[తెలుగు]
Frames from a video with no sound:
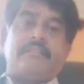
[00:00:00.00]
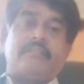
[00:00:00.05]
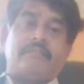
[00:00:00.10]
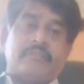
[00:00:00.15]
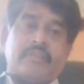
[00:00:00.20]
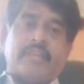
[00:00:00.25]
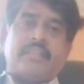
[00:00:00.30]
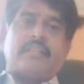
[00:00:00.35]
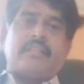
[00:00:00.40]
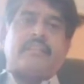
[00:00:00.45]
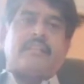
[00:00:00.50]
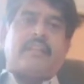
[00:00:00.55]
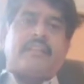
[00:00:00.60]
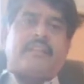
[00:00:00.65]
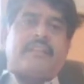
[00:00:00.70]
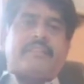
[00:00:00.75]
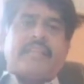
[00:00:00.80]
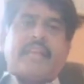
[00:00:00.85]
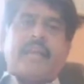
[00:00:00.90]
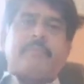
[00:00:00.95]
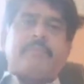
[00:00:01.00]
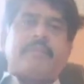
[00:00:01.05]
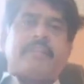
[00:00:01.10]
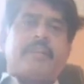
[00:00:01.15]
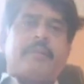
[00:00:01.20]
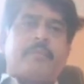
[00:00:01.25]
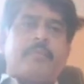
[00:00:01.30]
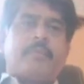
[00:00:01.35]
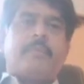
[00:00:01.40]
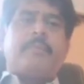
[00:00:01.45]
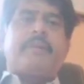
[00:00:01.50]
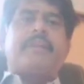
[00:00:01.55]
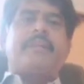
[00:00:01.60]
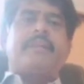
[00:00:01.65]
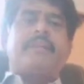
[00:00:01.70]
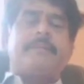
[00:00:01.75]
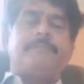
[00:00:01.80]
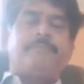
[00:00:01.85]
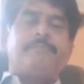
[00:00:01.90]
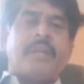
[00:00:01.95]
స్వేదరంధ్రాల దగ్గర తేమ తగ్గిపోయి
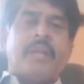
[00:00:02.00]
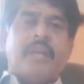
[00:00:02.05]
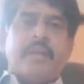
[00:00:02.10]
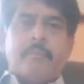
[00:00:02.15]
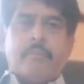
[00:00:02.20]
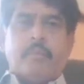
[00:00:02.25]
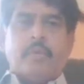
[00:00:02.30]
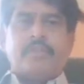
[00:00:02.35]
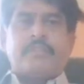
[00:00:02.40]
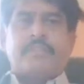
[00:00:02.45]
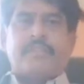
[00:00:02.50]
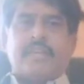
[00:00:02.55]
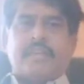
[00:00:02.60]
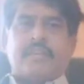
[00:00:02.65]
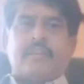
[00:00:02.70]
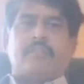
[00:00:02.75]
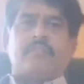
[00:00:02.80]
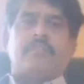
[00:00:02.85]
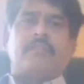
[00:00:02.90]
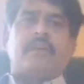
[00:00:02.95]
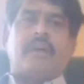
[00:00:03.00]
మనకి బొరుసు కట్టడం